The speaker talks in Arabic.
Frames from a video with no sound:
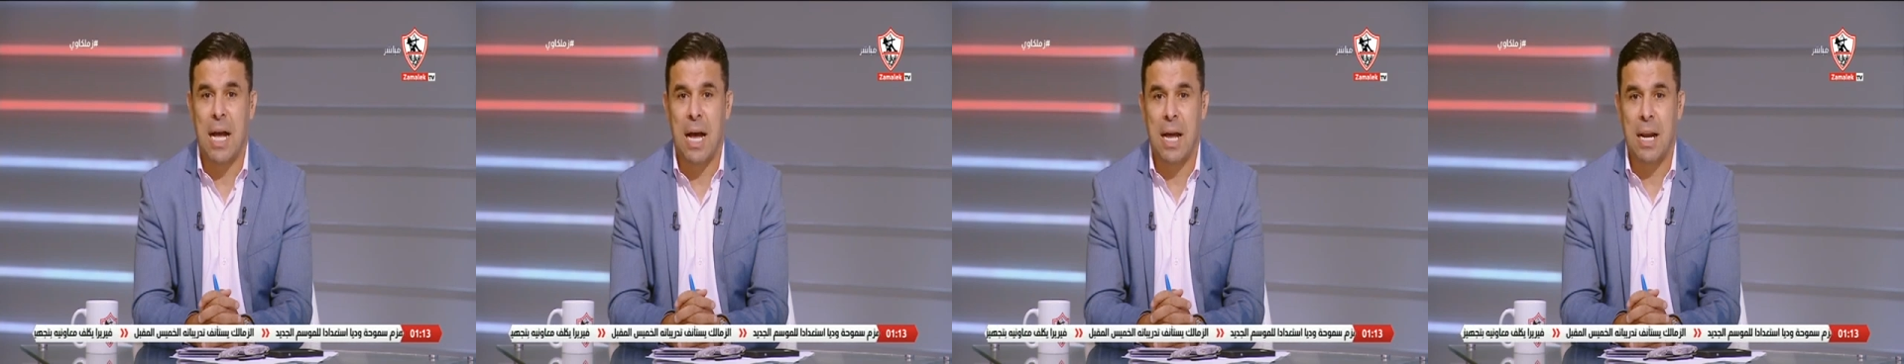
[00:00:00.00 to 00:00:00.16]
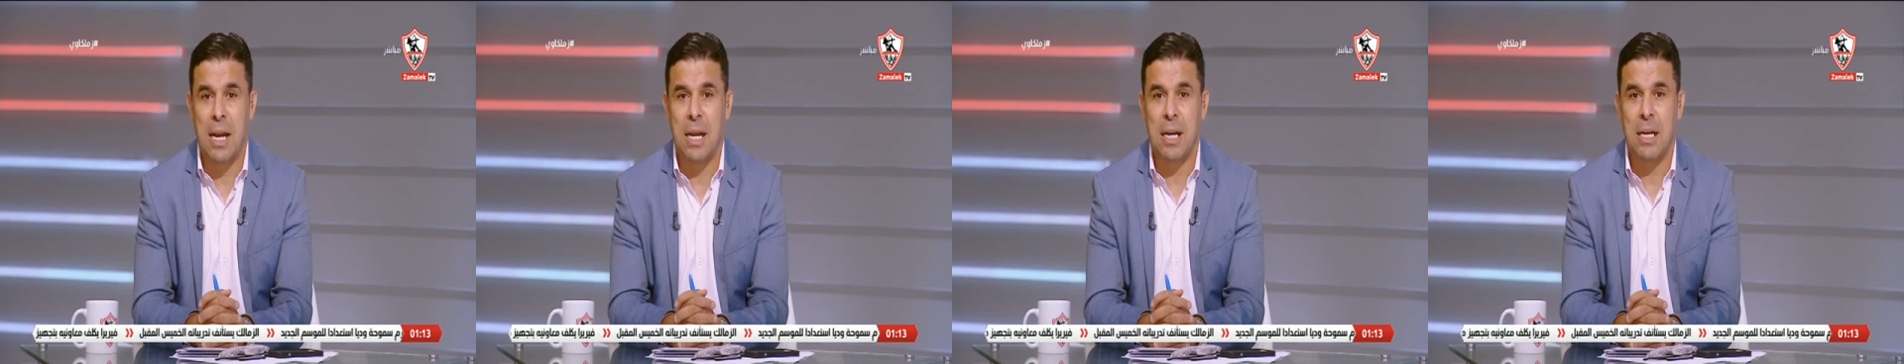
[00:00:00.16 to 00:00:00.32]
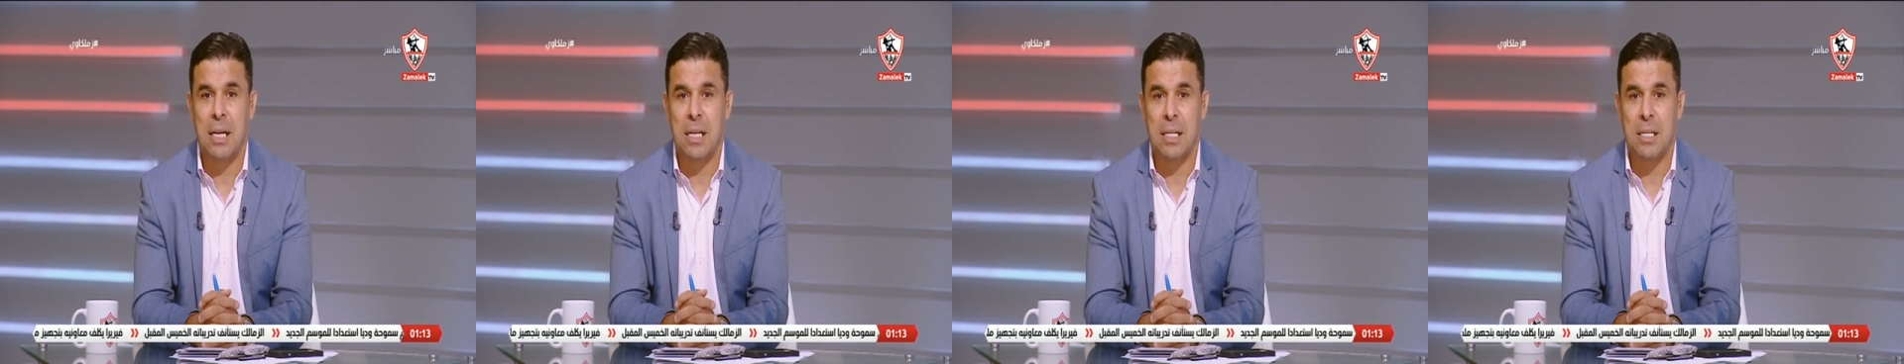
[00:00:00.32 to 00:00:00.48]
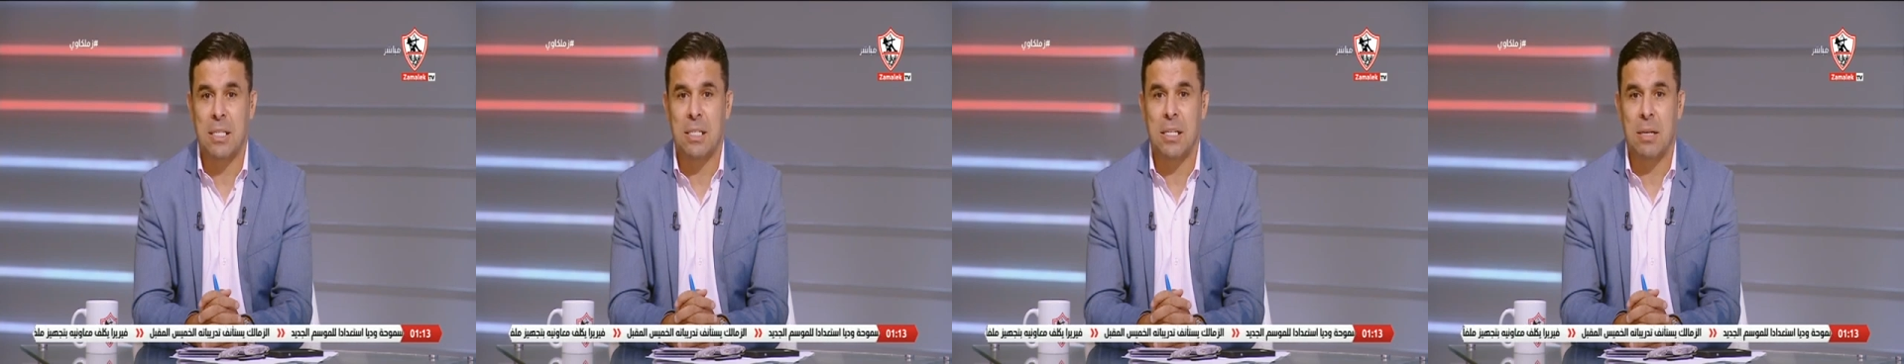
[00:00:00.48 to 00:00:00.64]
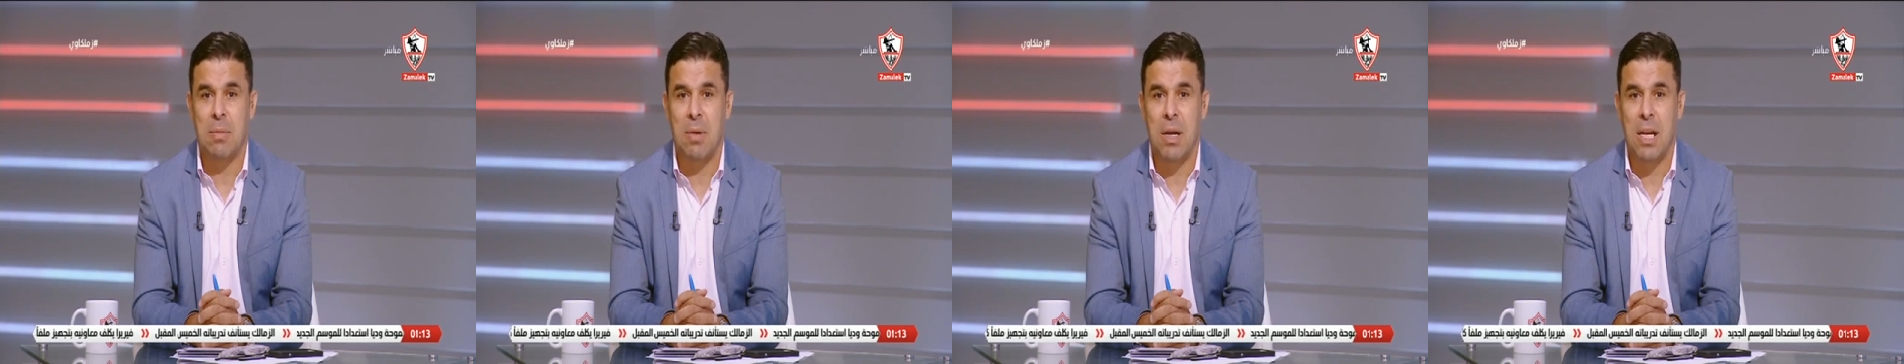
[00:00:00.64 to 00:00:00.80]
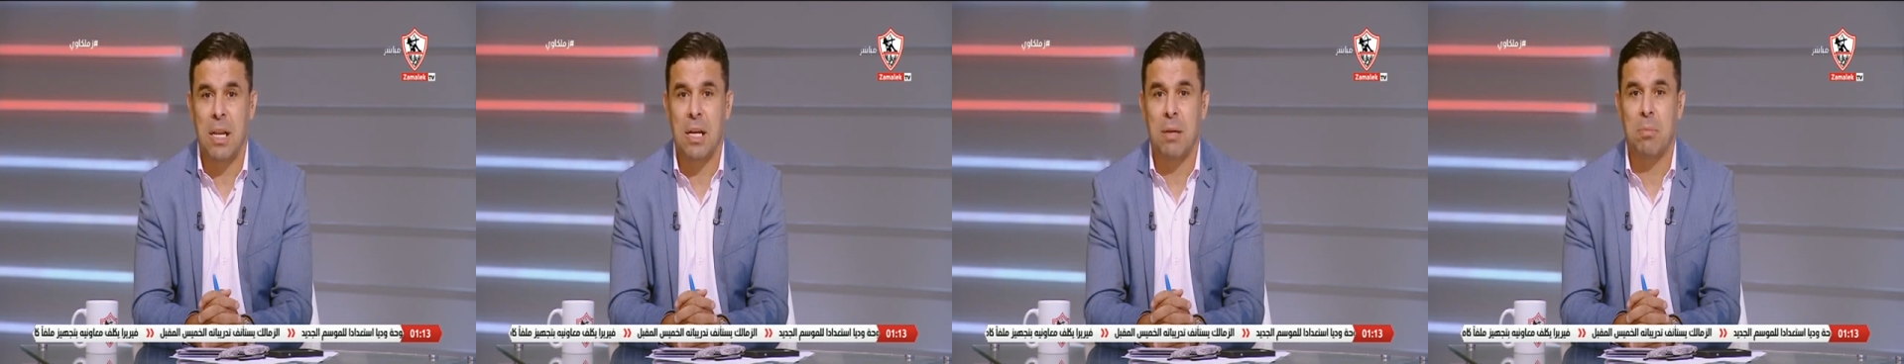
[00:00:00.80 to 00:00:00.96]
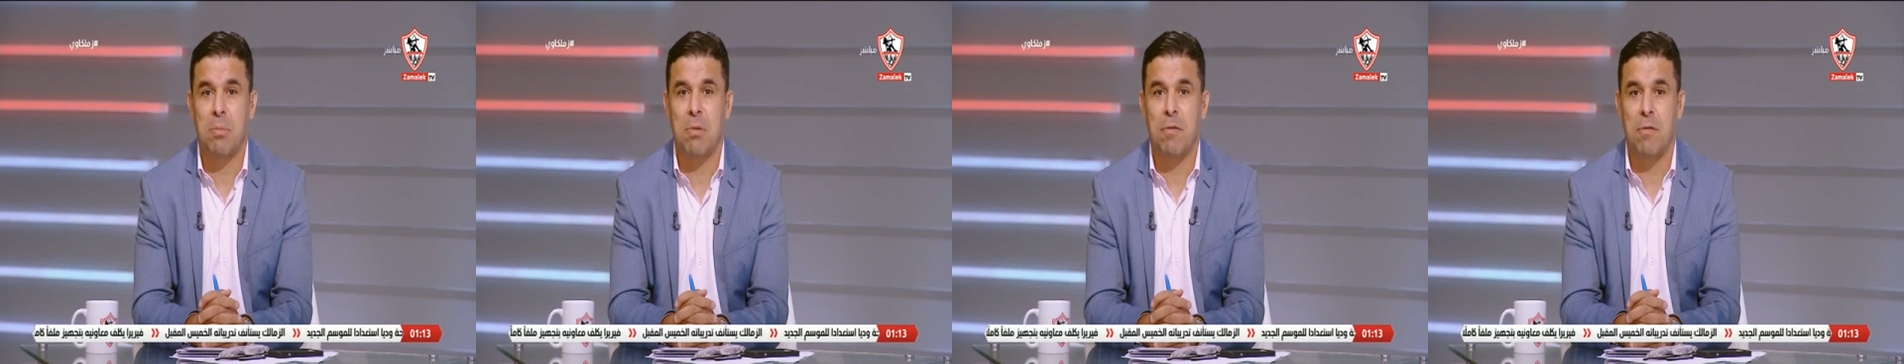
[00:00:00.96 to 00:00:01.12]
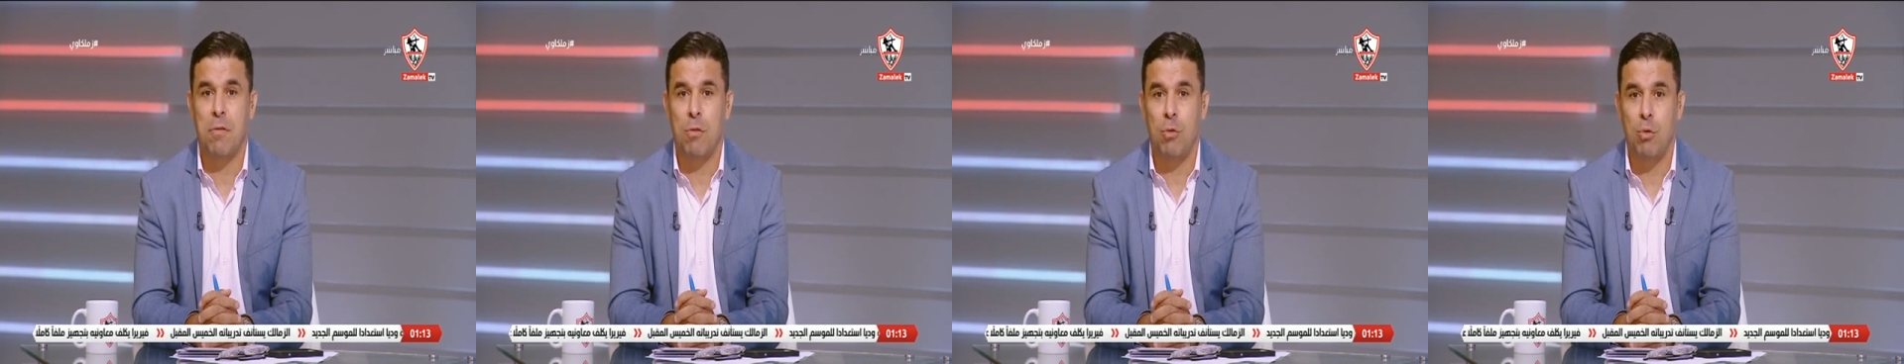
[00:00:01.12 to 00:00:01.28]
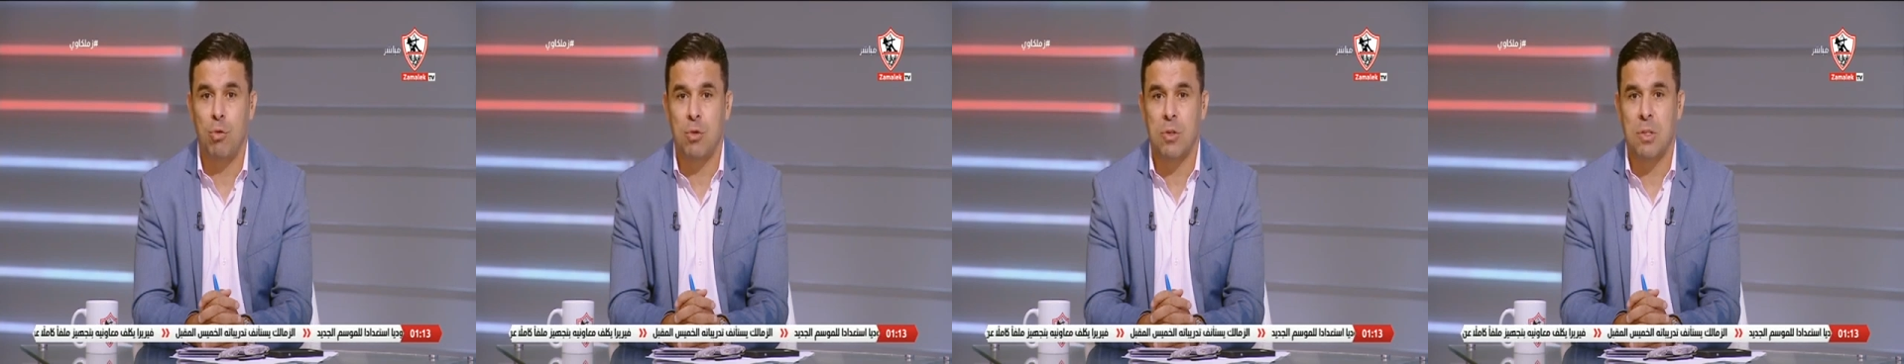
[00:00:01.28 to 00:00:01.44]
على نادي الزمالك
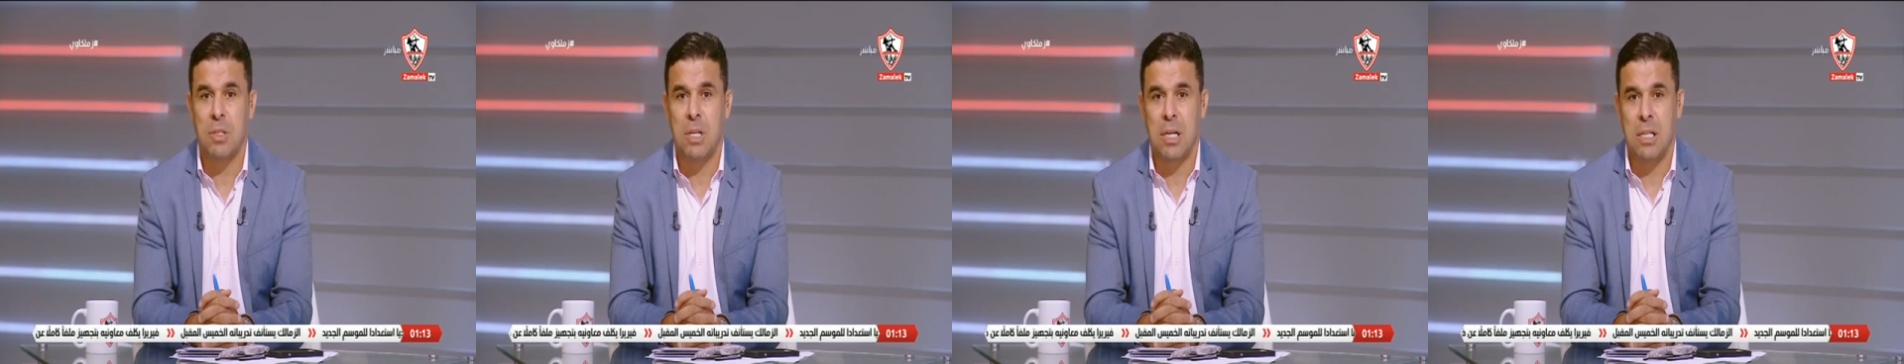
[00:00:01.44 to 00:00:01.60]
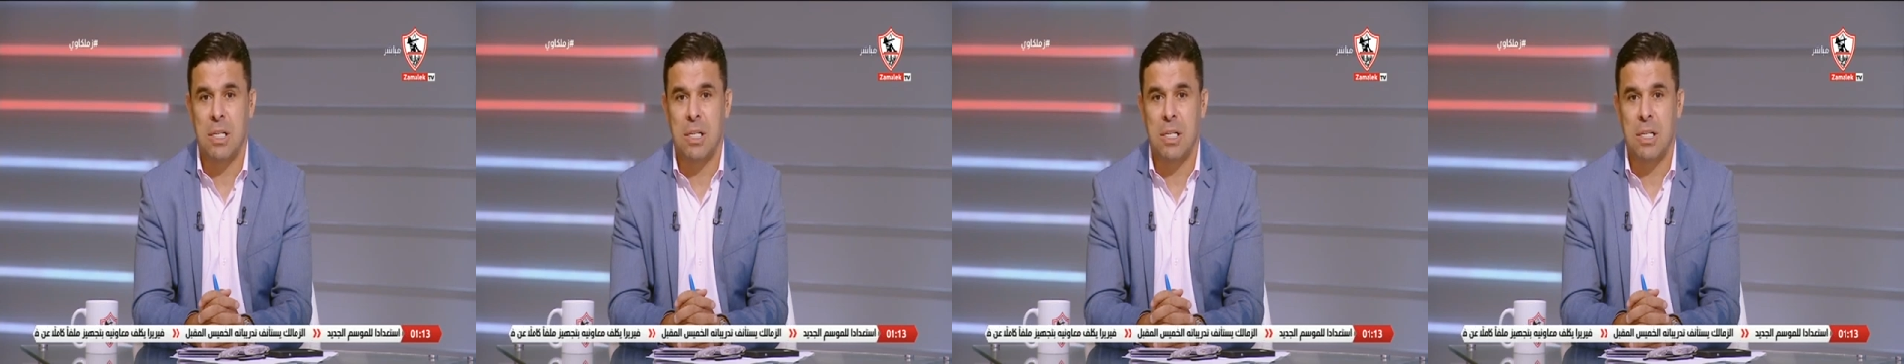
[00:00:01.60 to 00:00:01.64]
بفلوس